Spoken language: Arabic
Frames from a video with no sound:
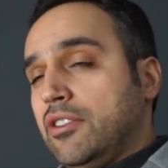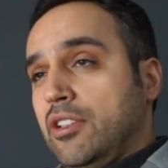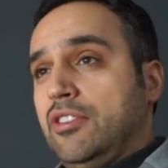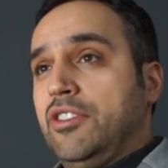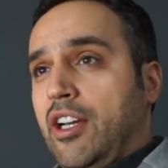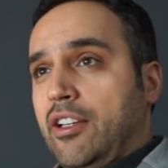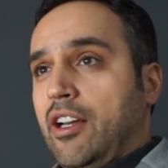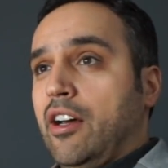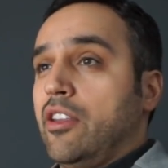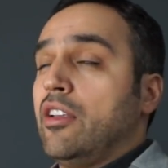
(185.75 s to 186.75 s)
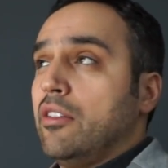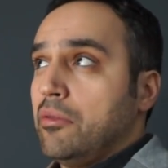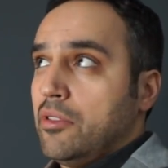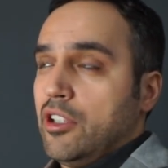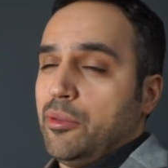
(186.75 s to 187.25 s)
الزايده هذه
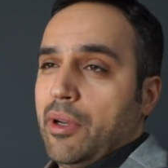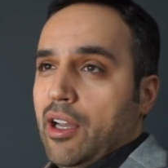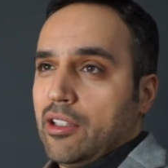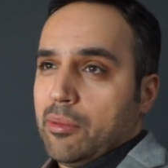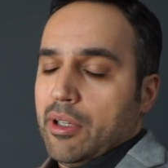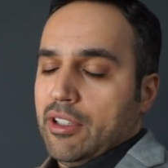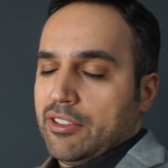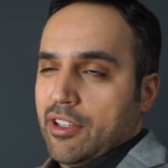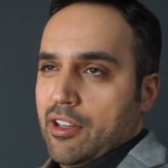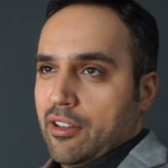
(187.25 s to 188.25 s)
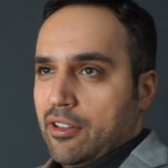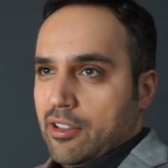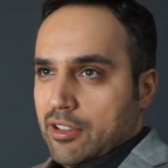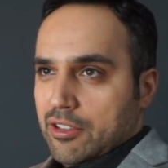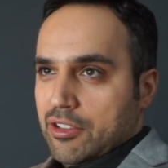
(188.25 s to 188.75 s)
تتبعها طبعا ازرار
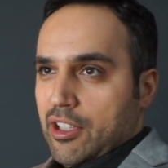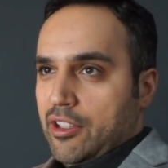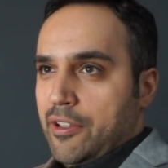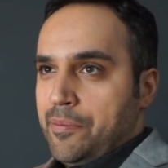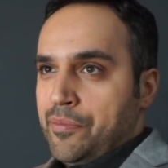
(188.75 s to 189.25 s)
زياده